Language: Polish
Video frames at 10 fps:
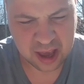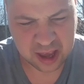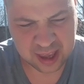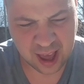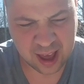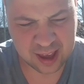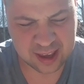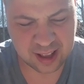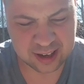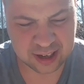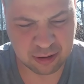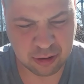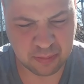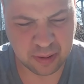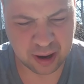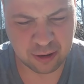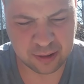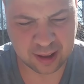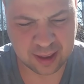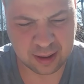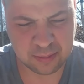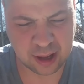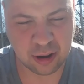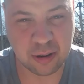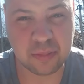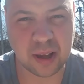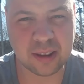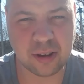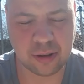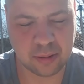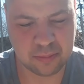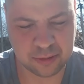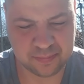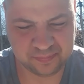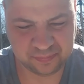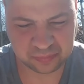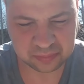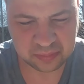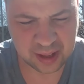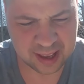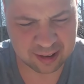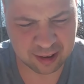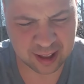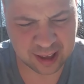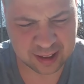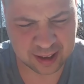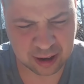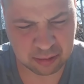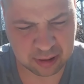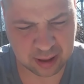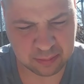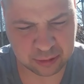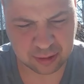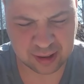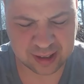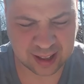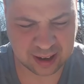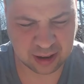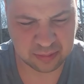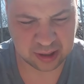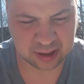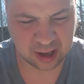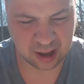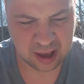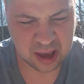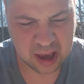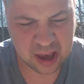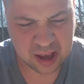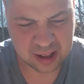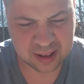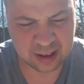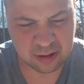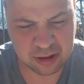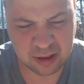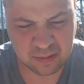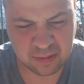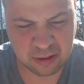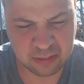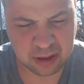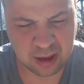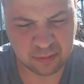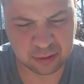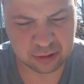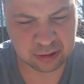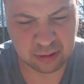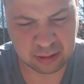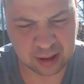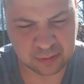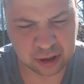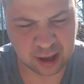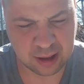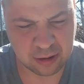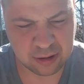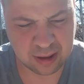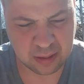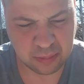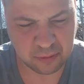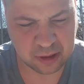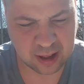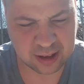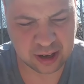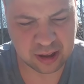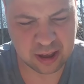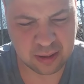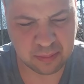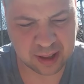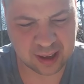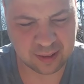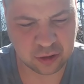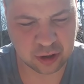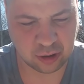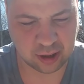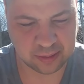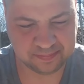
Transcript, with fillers: Ja i reszta chłopaków wracamy na obiad do domu. Zostaje tylko Eusebiusz, który daleko mieszka. Dlatego zdziwiłem się i wkurzyłem, kiedy wczoraj rodzice powiedzieli, że dzisiaj będę jadł w szkole.